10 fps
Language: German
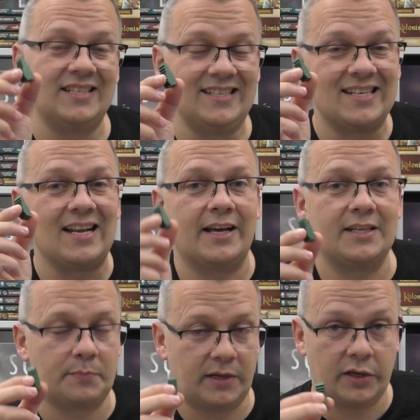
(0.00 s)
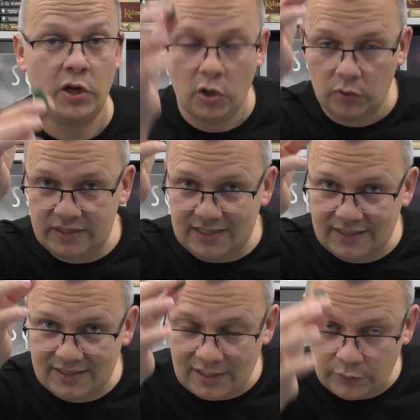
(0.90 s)
diese Landmark und
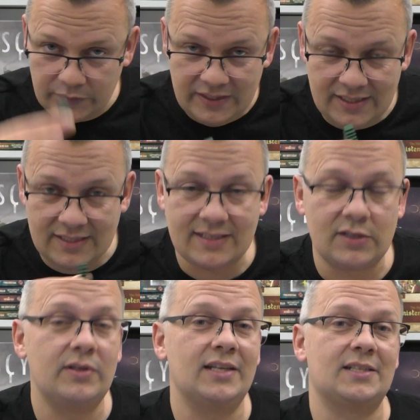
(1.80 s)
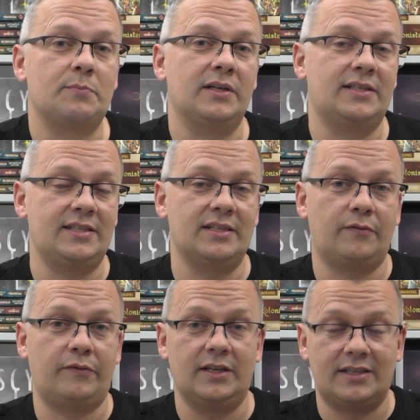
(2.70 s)
setzt auf dieses zuletzt platzierte
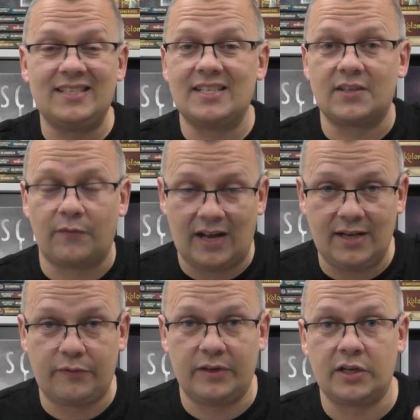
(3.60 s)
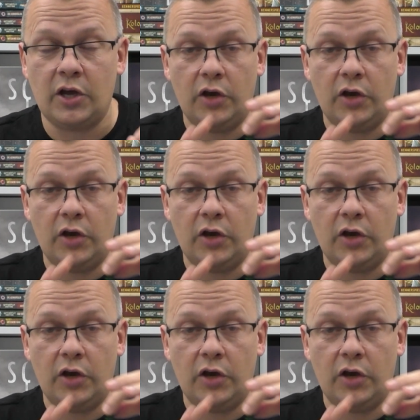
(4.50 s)
Feld, dieses Waldfeld,